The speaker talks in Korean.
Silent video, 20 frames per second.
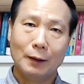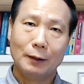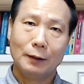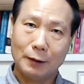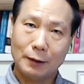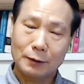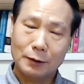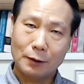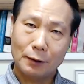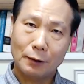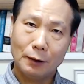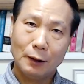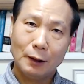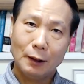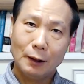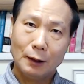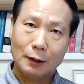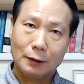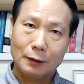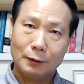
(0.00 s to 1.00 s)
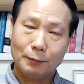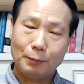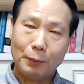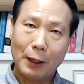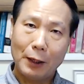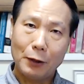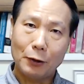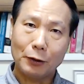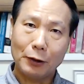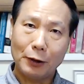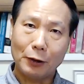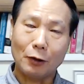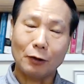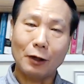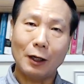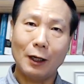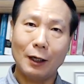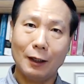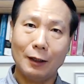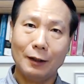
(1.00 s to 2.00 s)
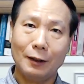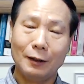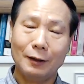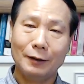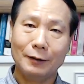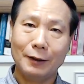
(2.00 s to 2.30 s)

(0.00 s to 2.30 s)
그래서 그 배역의 역할,